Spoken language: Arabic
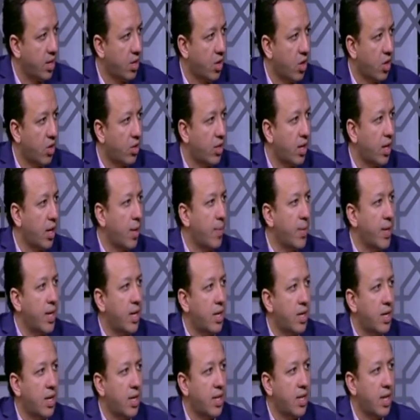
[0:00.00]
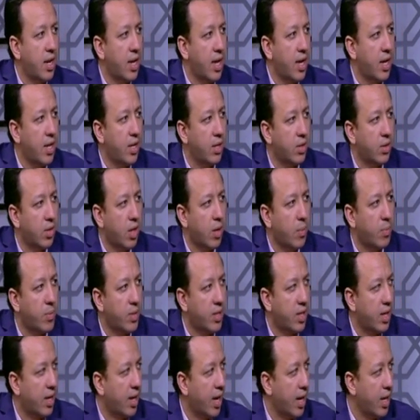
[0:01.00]
النهارده جماهير النادي الاهلي
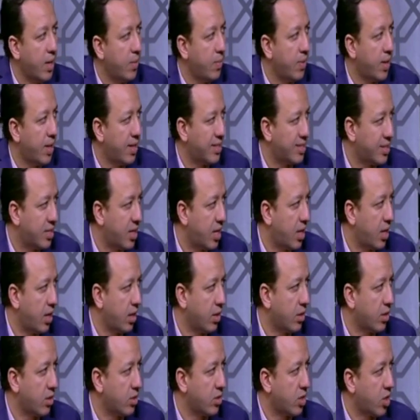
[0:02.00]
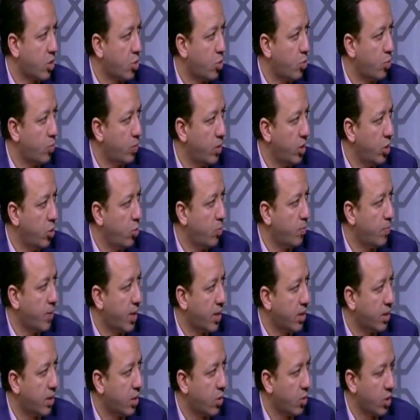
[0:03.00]
طلبت اللعيبه اثناء اعتذارهم ليهم
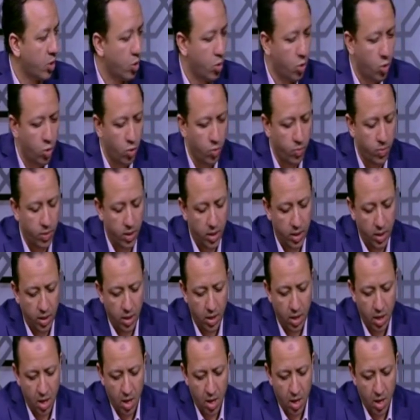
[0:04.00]
بعد توجههم ليه